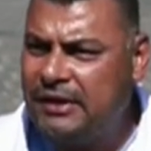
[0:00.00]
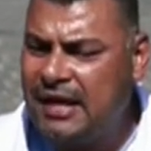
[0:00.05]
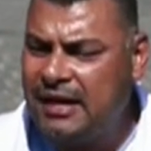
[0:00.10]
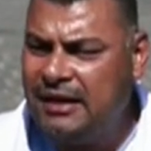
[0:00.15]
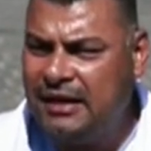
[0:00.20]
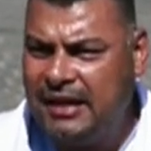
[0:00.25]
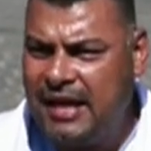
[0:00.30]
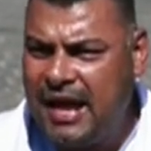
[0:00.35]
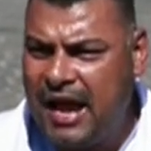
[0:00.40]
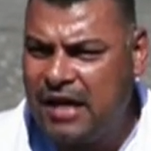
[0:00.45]

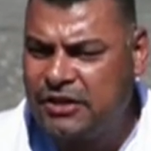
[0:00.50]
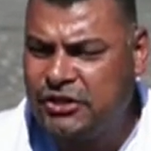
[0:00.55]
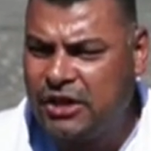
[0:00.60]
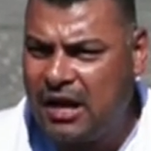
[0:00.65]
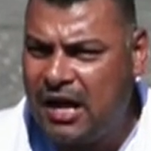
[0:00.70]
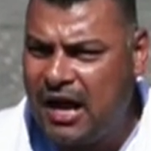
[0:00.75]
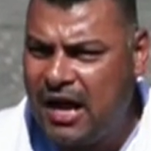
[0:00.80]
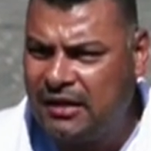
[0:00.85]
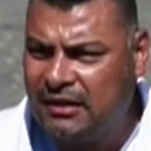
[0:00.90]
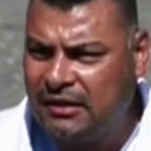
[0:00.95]
إضافة
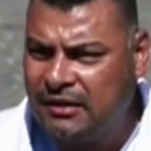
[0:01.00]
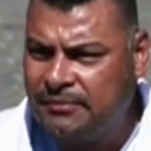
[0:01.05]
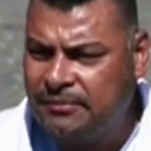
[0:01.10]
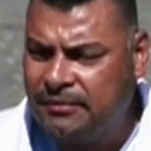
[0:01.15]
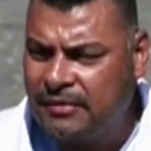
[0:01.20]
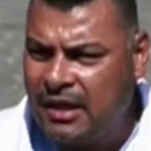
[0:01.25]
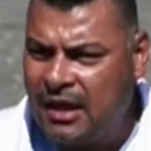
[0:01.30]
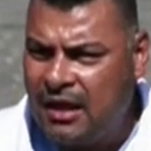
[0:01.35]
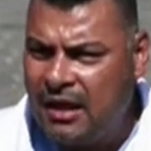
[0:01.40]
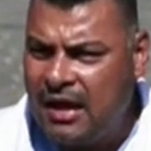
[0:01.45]
إلى
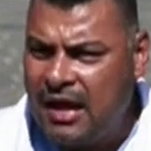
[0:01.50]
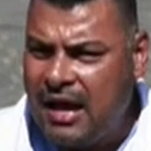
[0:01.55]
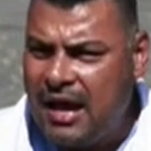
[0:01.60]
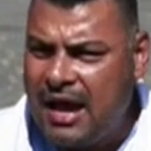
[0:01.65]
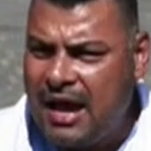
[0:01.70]
عشرات